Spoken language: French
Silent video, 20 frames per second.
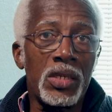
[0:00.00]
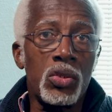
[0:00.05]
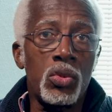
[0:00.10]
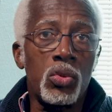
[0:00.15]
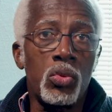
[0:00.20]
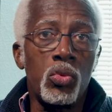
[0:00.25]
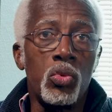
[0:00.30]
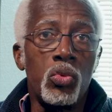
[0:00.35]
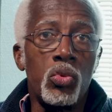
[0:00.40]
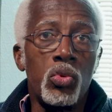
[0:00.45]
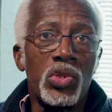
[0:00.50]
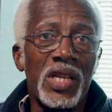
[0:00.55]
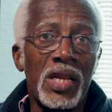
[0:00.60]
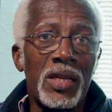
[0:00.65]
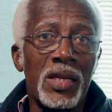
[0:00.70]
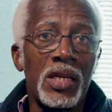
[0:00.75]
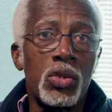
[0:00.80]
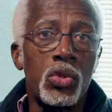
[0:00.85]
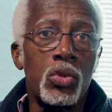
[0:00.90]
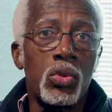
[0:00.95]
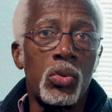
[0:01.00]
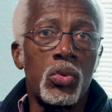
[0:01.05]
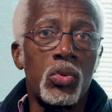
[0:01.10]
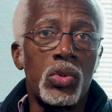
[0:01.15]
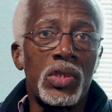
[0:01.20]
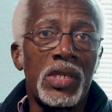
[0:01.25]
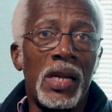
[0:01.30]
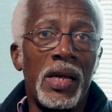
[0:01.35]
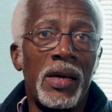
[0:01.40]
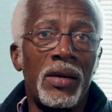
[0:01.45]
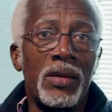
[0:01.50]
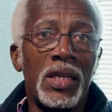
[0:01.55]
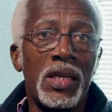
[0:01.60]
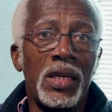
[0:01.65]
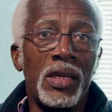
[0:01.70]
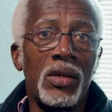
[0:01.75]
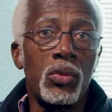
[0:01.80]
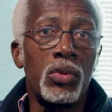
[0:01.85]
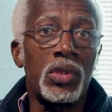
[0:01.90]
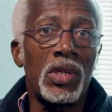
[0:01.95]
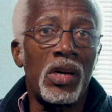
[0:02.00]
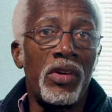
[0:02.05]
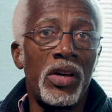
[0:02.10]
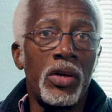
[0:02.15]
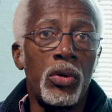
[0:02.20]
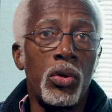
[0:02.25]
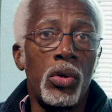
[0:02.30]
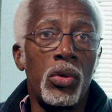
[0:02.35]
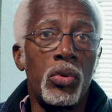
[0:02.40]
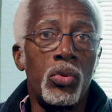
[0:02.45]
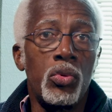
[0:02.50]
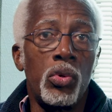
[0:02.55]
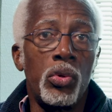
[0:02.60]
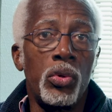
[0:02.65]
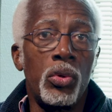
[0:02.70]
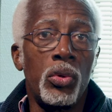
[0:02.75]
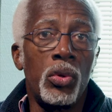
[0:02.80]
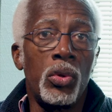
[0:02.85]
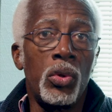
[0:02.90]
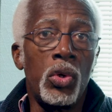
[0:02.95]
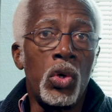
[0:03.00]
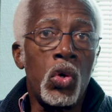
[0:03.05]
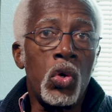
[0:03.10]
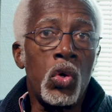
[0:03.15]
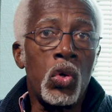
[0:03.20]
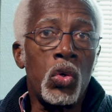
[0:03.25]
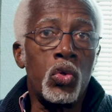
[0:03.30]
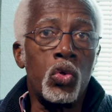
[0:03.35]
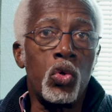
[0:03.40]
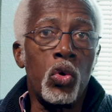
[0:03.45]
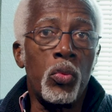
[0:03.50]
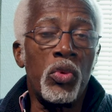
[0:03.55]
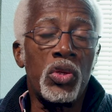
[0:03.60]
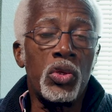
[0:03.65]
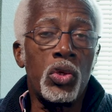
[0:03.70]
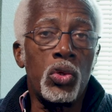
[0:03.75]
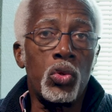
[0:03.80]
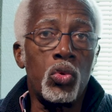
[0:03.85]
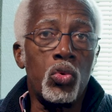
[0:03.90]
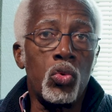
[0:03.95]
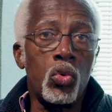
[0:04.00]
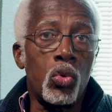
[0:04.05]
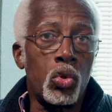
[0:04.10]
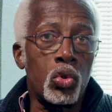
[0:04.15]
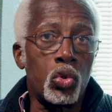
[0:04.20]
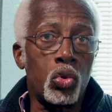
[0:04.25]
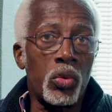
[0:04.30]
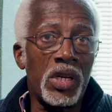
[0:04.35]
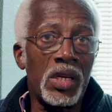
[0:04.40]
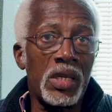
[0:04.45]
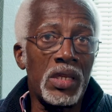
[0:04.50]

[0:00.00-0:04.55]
Où nous nous adressons aux salariés, aux travailleurs, nous leur demandons de nous rejoindre.